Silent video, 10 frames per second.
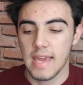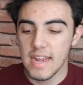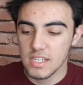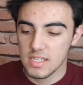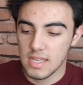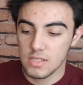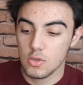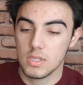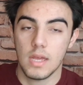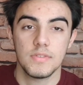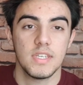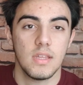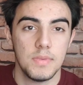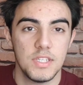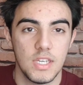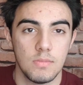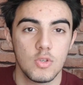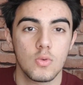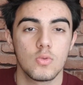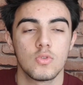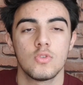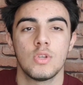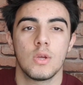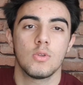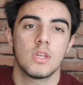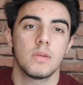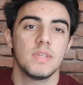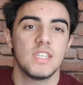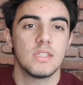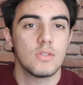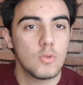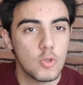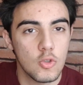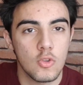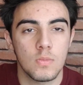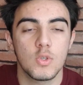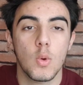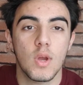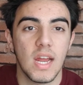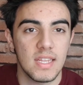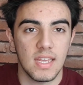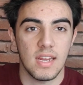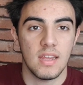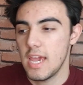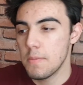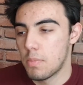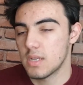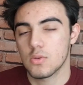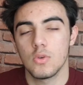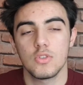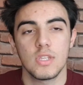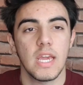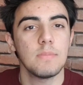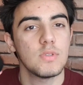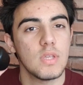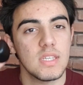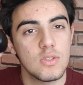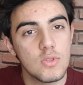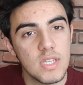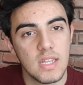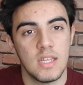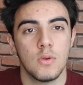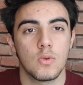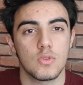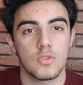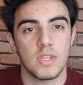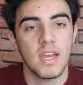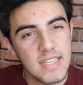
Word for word: Gerçekten çok tavsiye edebileceğim, çok uzun süre kullanabileceğinizi düşündüğüm, çok kaliteli. Hem bas konusunda hem ses yüksekliği konusunda